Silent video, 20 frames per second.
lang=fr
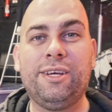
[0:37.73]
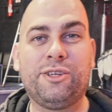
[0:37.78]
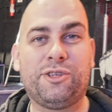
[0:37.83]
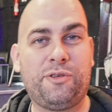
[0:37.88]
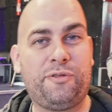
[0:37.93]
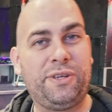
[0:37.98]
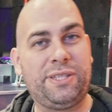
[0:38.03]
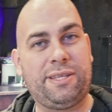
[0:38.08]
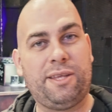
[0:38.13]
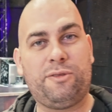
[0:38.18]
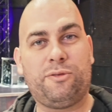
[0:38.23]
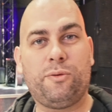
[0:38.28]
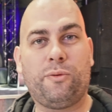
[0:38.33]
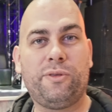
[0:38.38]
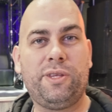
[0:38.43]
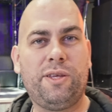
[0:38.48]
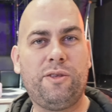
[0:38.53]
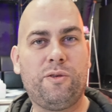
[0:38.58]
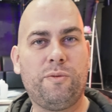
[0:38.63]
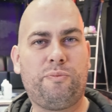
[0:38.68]
Je fais cette
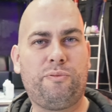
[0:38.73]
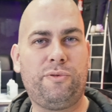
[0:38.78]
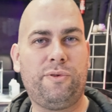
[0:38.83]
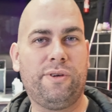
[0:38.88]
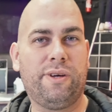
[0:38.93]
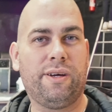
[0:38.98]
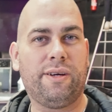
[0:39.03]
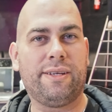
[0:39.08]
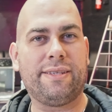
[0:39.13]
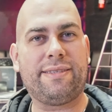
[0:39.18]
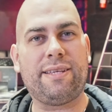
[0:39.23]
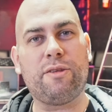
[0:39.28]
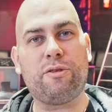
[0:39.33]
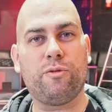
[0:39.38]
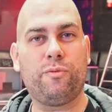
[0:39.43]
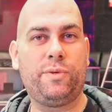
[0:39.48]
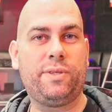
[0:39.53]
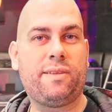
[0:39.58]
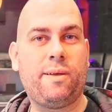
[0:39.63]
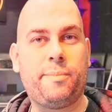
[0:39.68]
tournée depuis
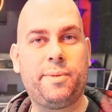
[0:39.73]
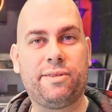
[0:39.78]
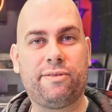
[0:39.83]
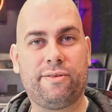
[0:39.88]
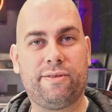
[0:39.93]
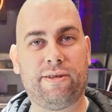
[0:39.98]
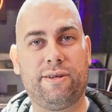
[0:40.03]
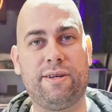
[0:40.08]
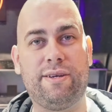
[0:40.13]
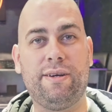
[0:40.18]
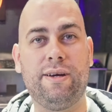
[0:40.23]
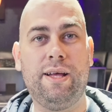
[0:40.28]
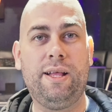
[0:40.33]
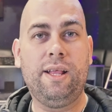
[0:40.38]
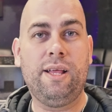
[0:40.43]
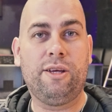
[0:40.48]
7 euh, ou 8 ans maintenant.